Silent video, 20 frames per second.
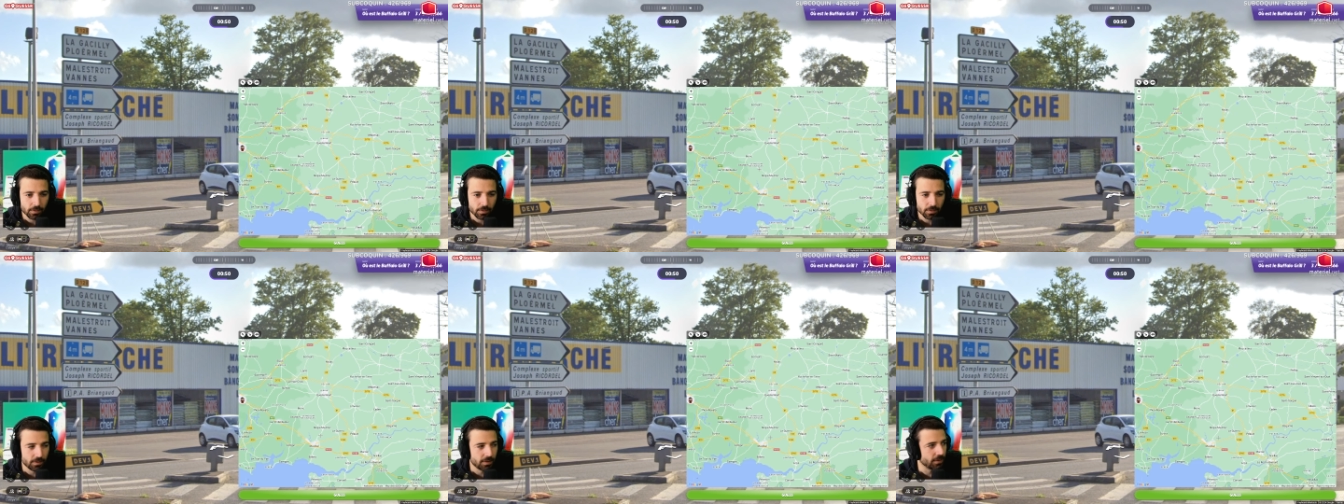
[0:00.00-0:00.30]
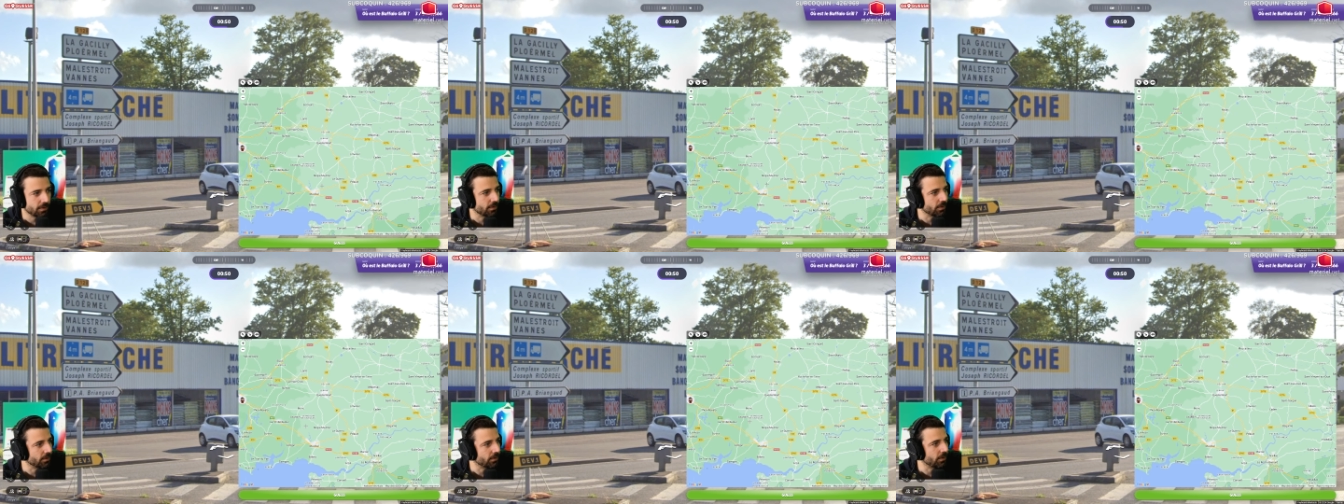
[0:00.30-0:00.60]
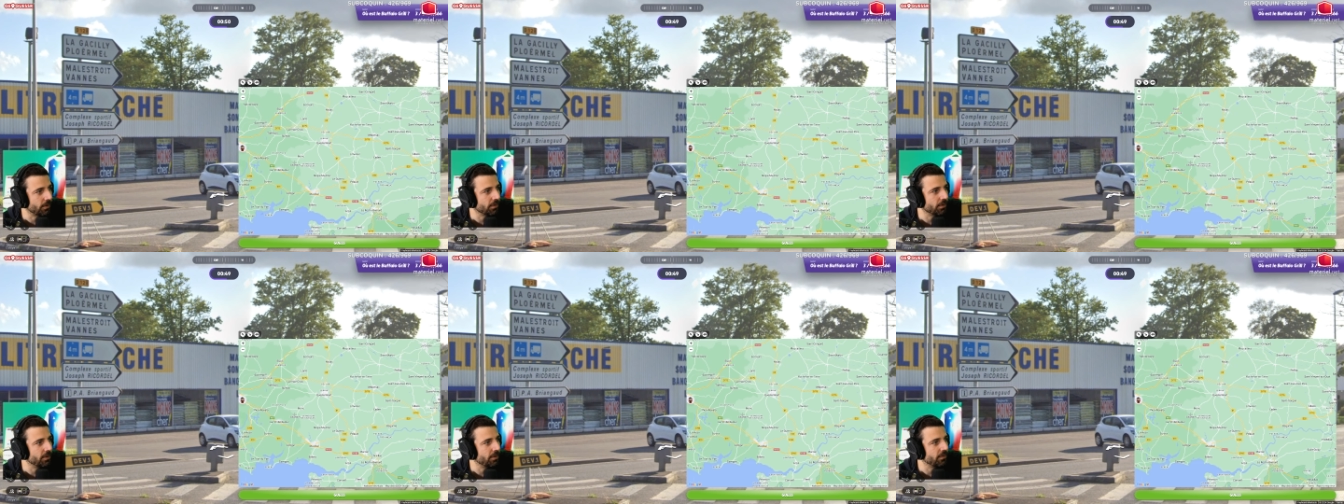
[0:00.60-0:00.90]

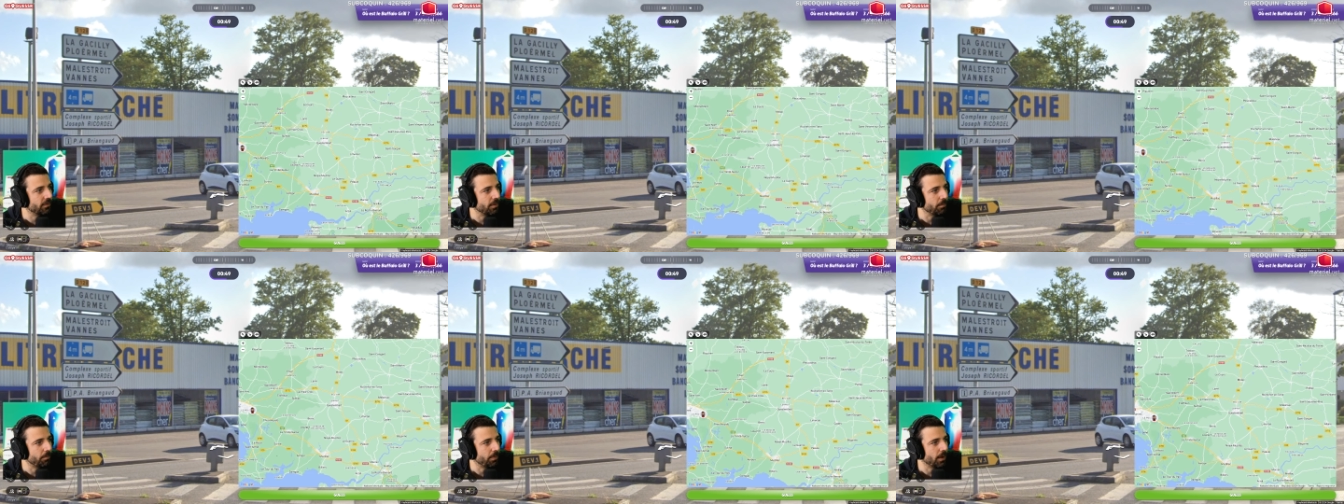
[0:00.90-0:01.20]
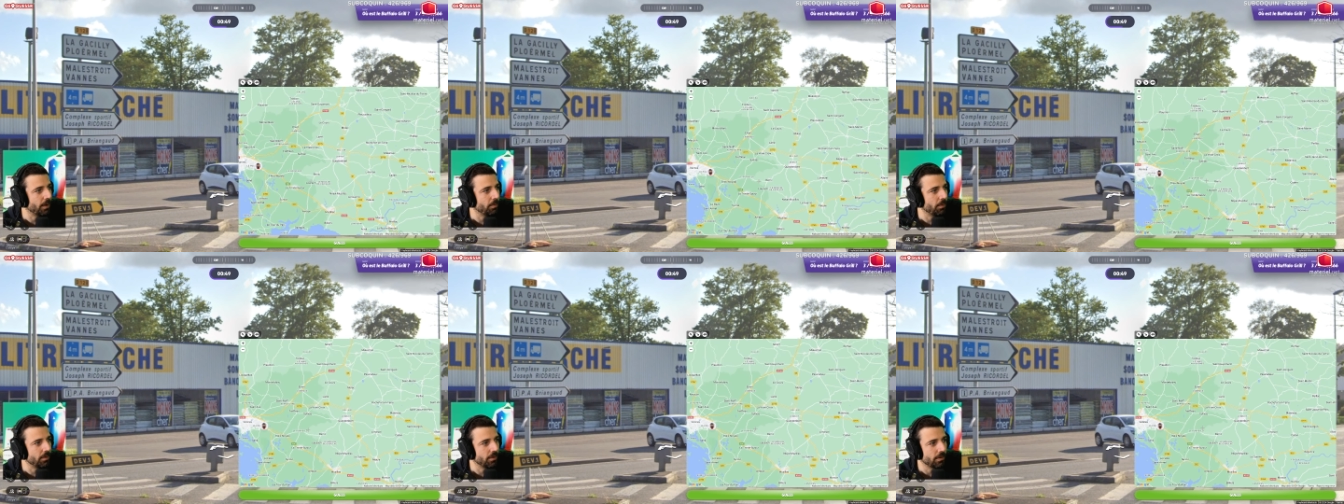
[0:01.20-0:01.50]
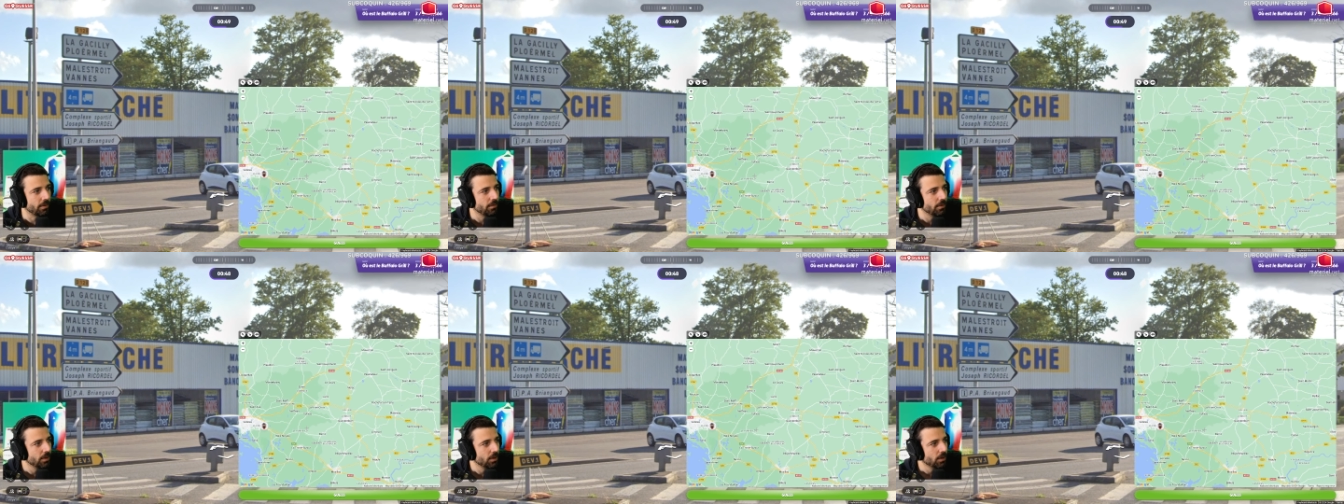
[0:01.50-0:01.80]
D139, c'est pas la bonne,
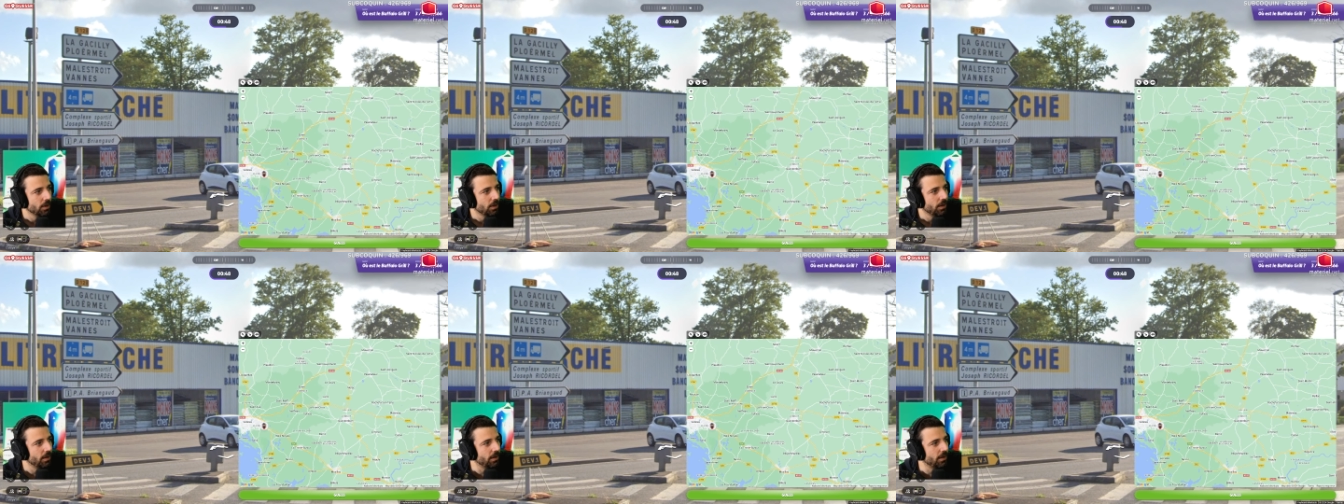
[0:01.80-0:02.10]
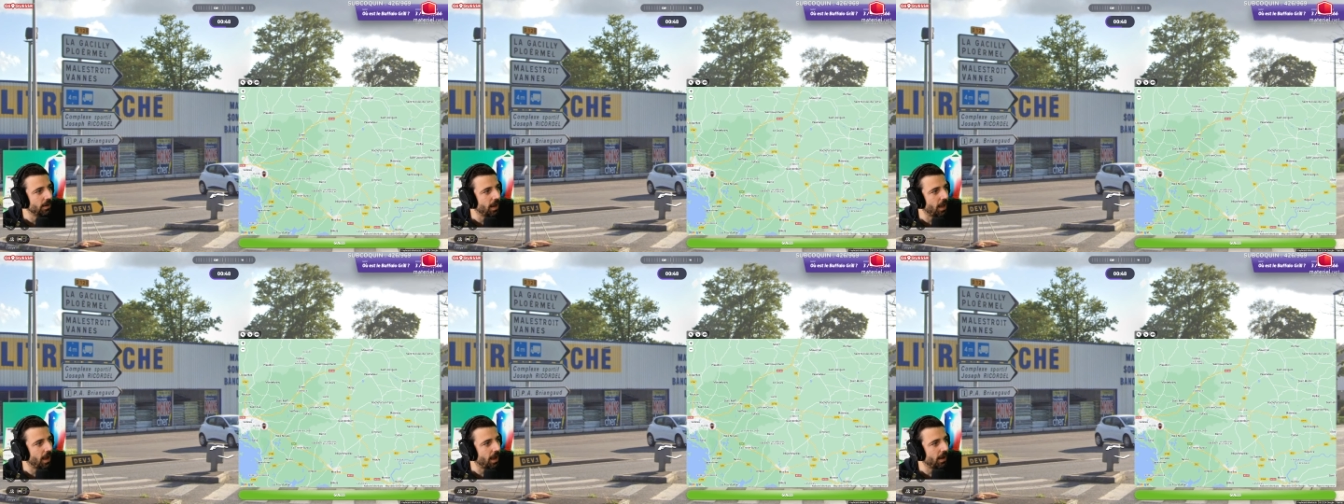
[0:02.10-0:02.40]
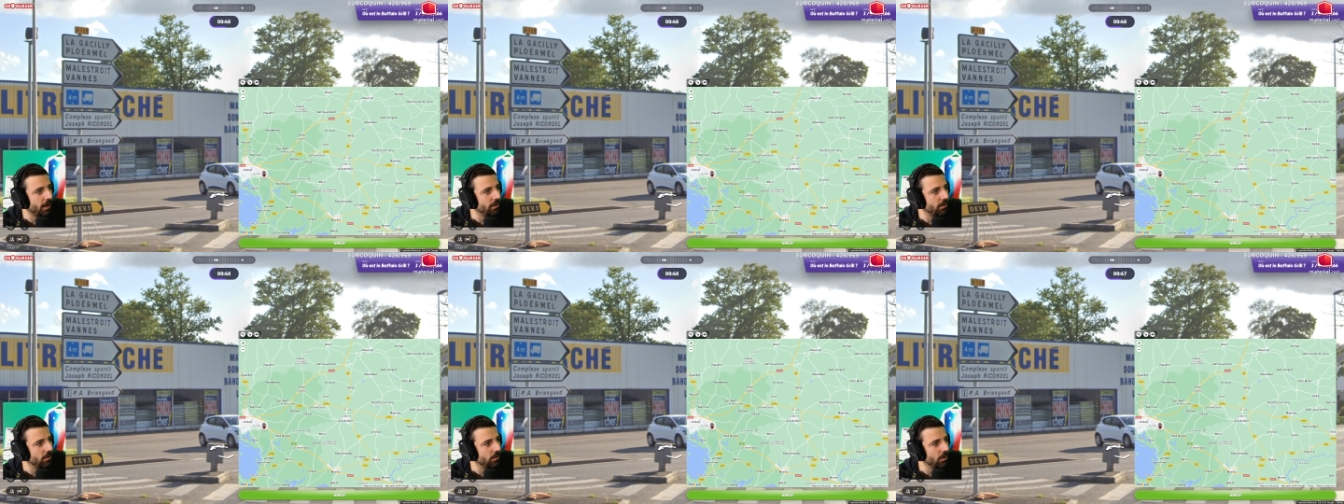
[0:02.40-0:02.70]
hein.
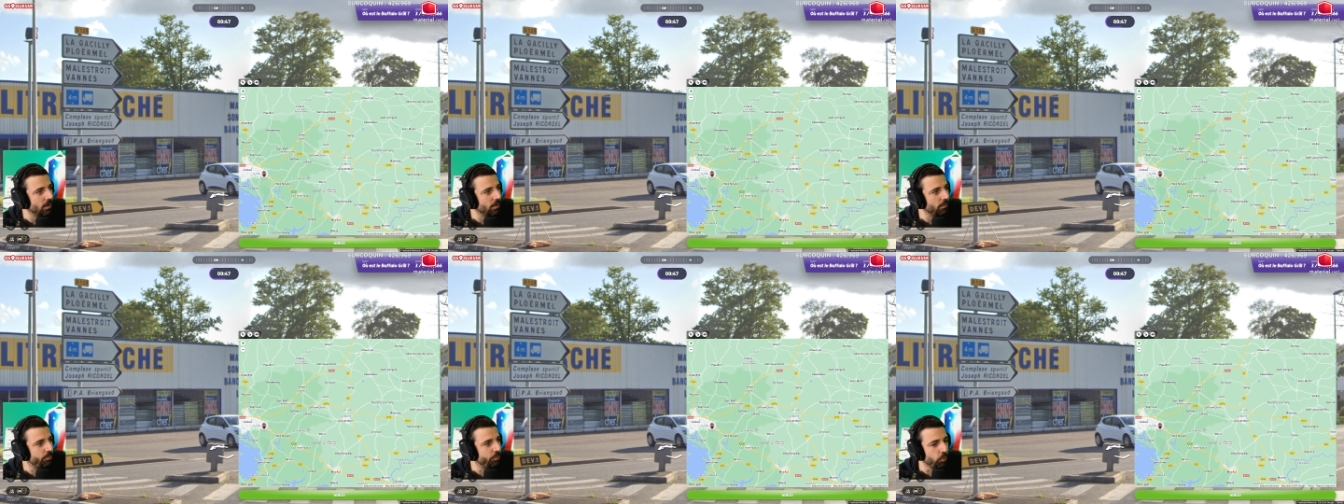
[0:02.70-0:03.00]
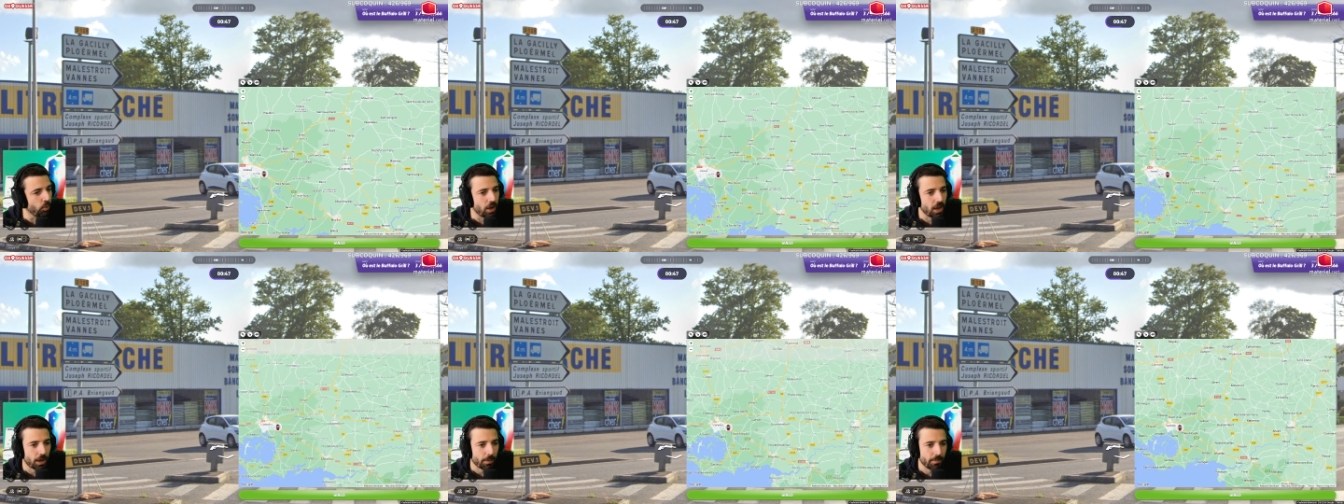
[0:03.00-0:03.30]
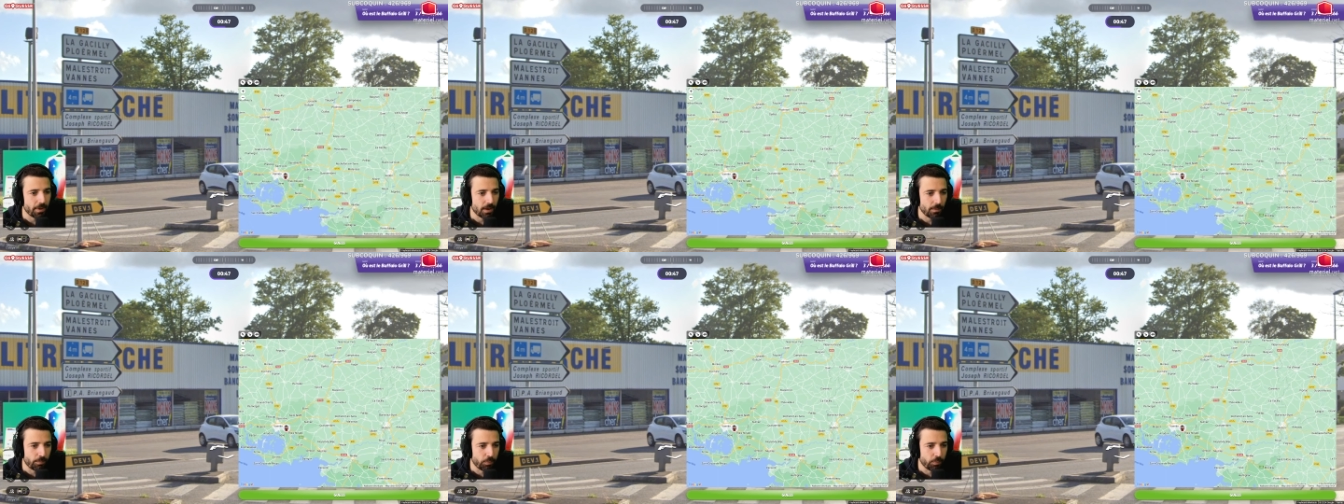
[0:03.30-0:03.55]
Là, euh, Plo Hermel.